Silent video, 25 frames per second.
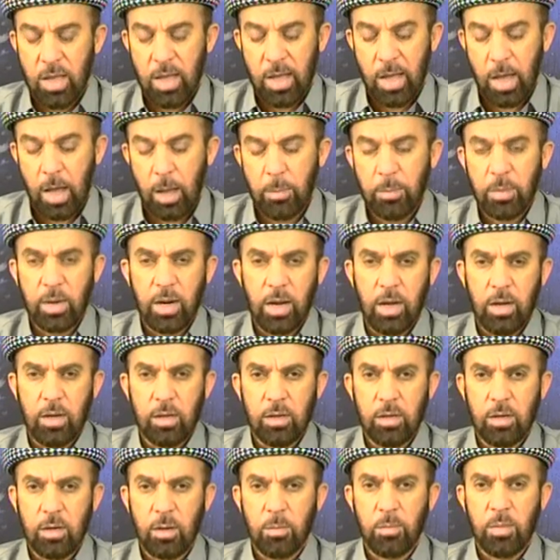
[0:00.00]
امره
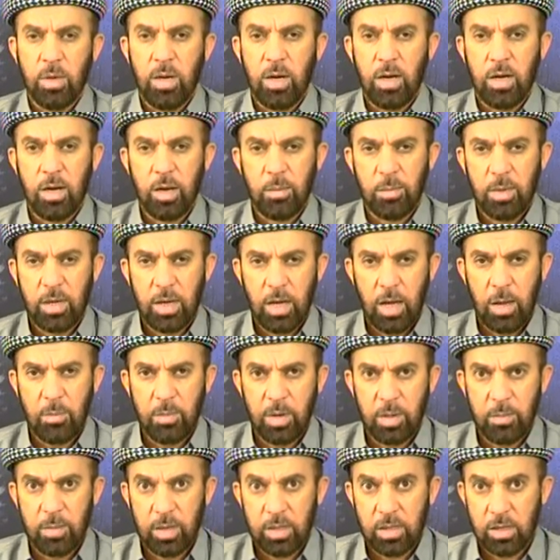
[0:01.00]
رب العالمين
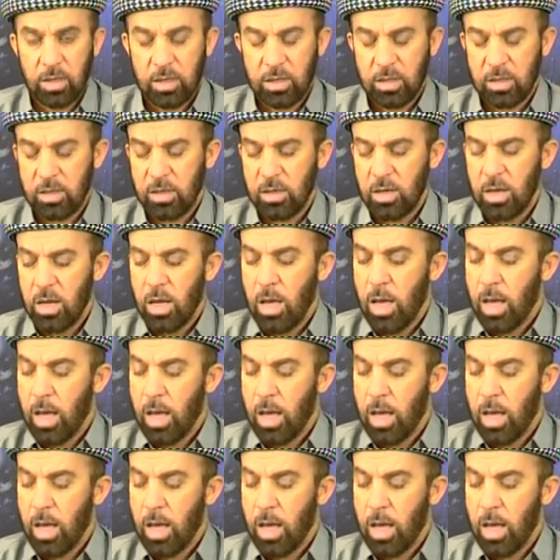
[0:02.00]
امر متكتن